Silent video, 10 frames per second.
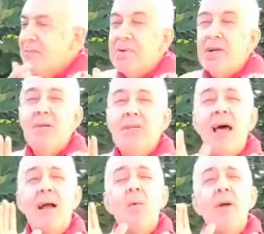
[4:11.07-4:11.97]
prima
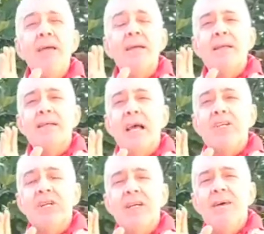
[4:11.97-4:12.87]
della guerra si
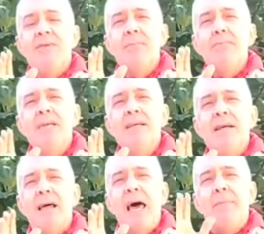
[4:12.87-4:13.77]
scendeva la mira
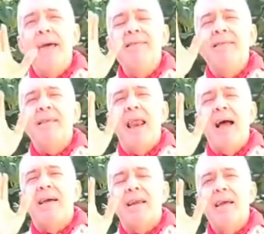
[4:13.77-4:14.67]
con la pelle della
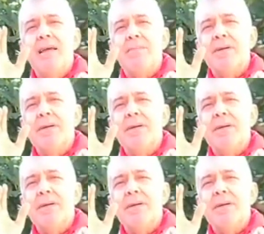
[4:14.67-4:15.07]
crepa